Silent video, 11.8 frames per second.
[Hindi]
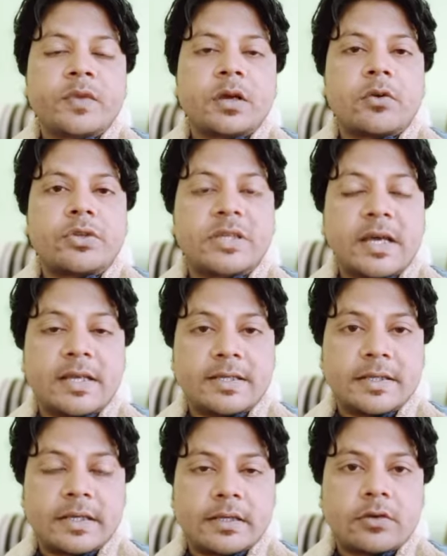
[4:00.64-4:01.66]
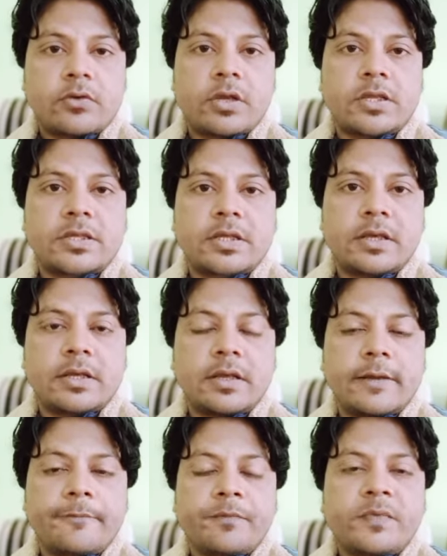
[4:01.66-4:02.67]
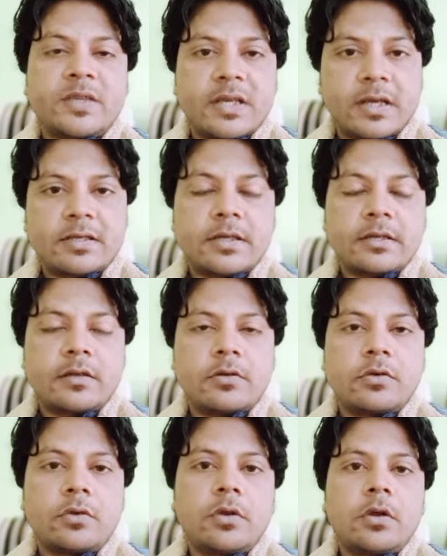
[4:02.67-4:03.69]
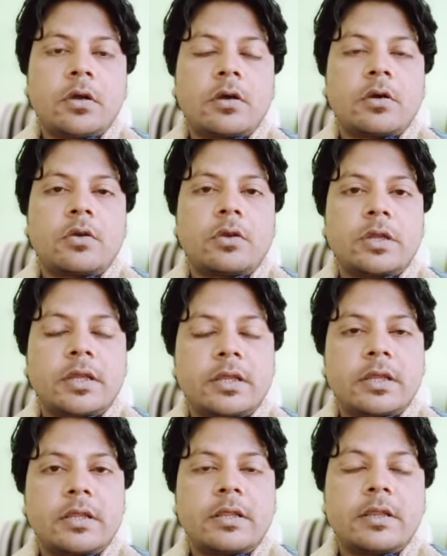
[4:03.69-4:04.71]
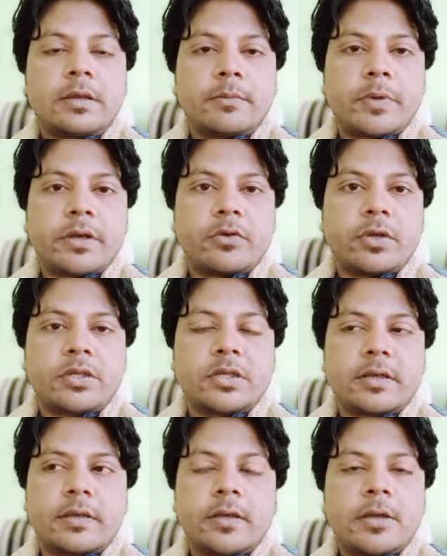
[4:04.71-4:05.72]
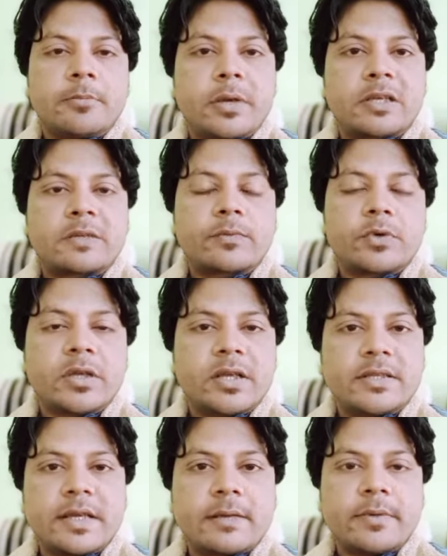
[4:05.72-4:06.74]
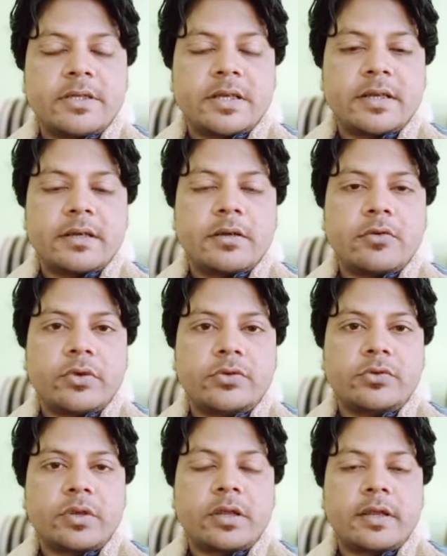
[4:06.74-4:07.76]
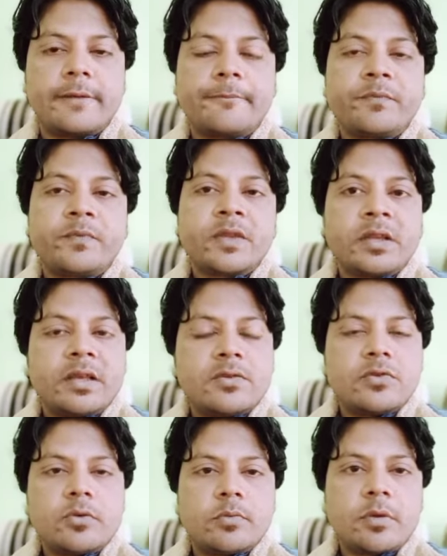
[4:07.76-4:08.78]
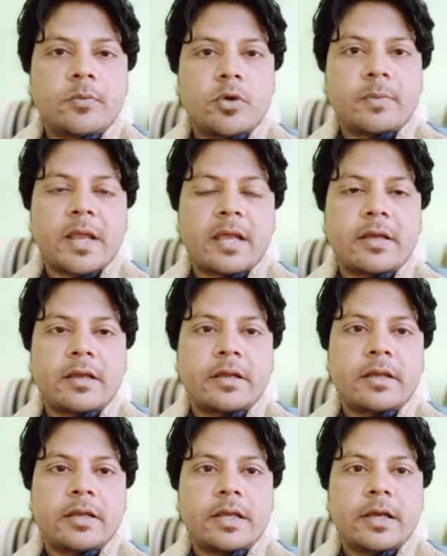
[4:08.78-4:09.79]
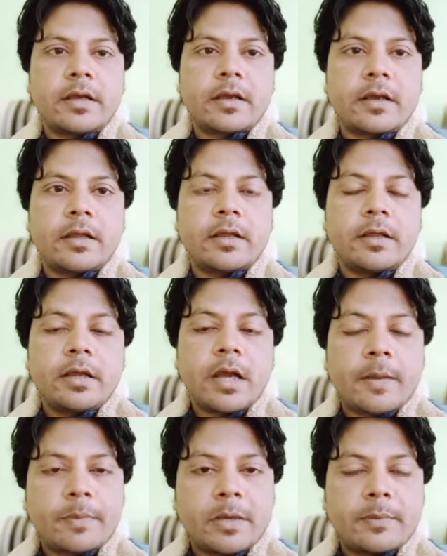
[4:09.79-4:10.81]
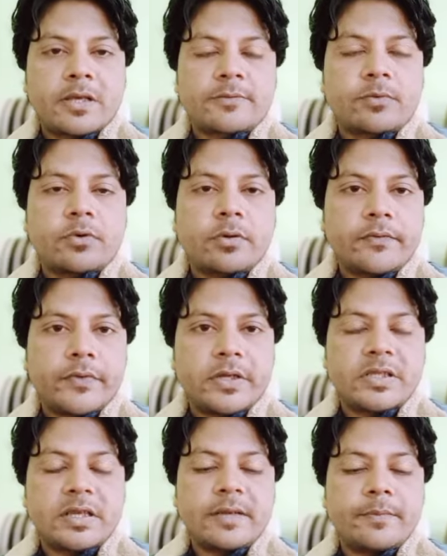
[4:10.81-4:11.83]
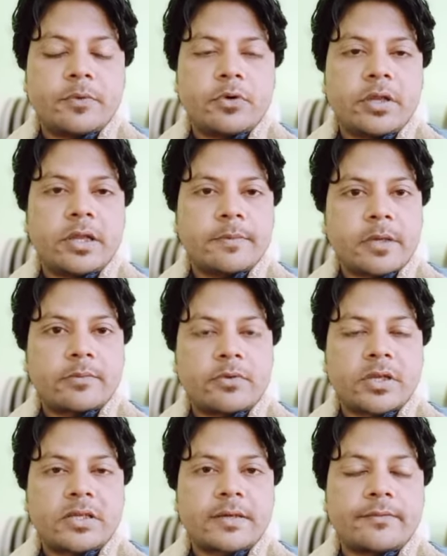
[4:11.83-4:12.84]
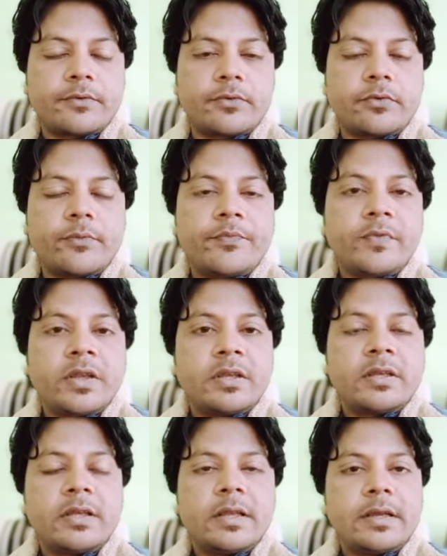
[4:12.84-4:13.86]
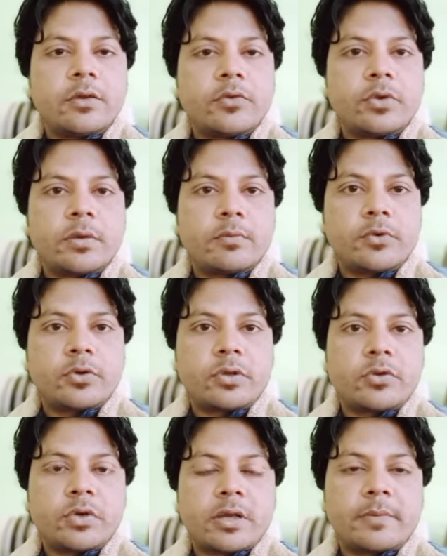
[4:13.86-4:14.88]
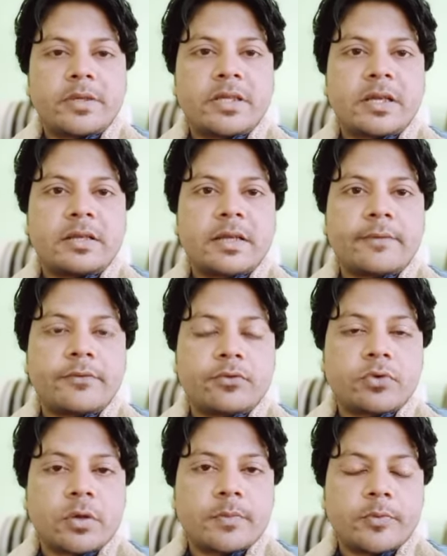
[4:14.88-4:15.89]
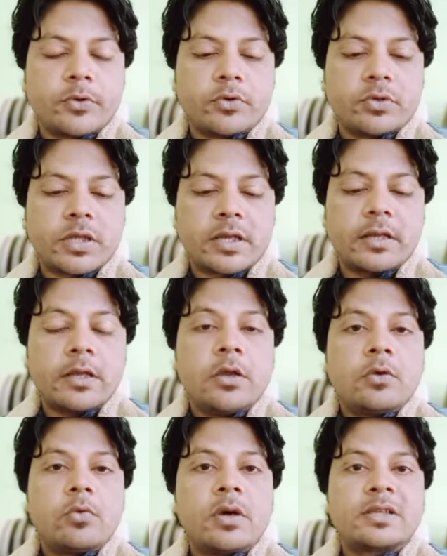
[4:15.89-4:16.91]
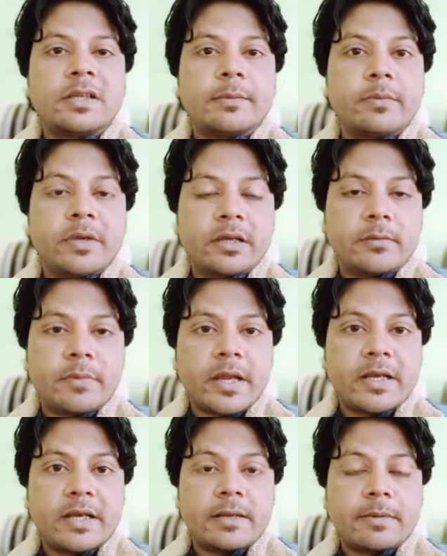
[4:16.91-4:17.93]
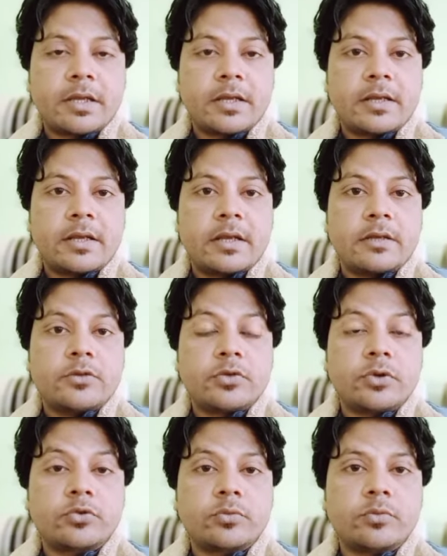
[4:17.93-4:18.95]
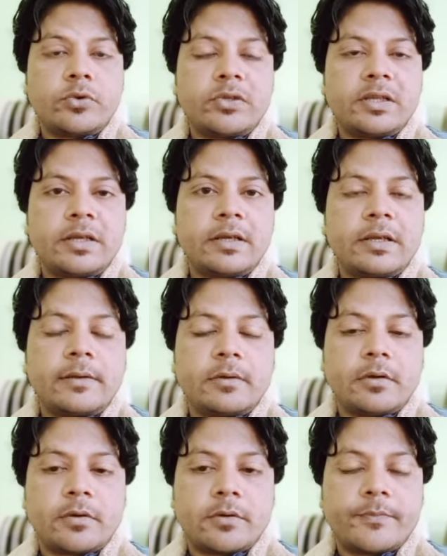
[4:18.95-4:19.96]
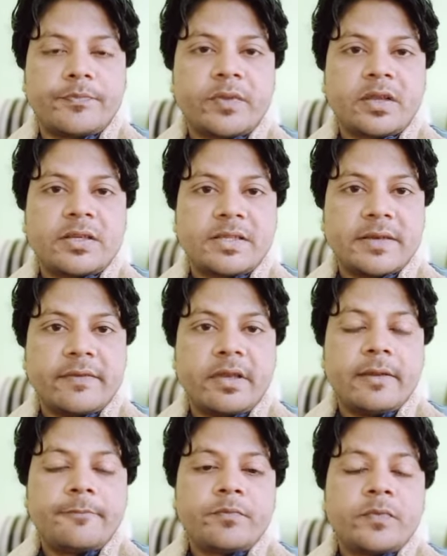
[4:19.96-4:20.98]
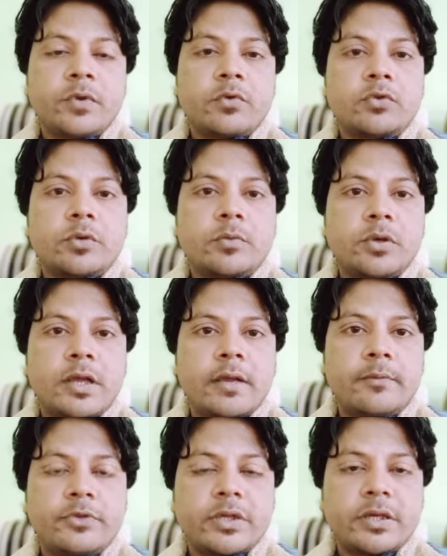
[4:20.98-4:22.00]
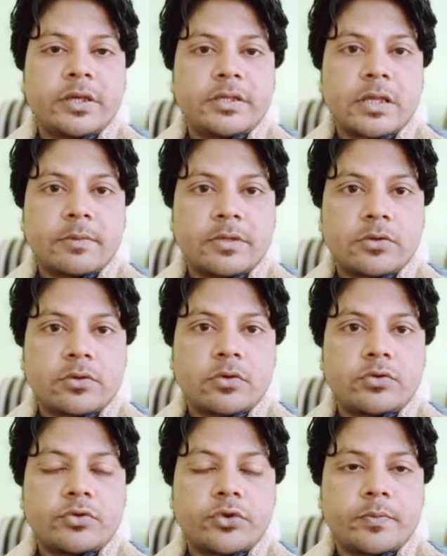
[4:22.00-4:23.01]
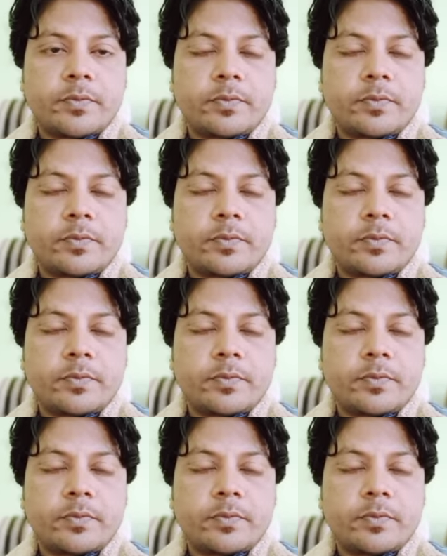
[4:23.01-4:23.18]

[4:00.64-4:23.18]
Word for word: और 40 के अंदर होना चाहिए ठीक है 40 के अंदर हो और 21 कंप्लीट होना चाहिए पासपोर्ट ए भी चलेगा कोई इशू नहीं है इस जॉब को आपको अप्लाई करने के लिए क्या करना है अपना पासपोर्ट वैक्सीन रिपोर्ट एक पासपोर्ट साइज़ का फ़ोटो ये लेके कोई कंप्यूटर और दुकान पे जाना है जहाँ फोटो कापी उपी होता है वहाँ से एक डाटा बना लेना है जो रिज्यूम बोलते हैं सीवी उसको बोलना है मुझे सर्विस करो जॉब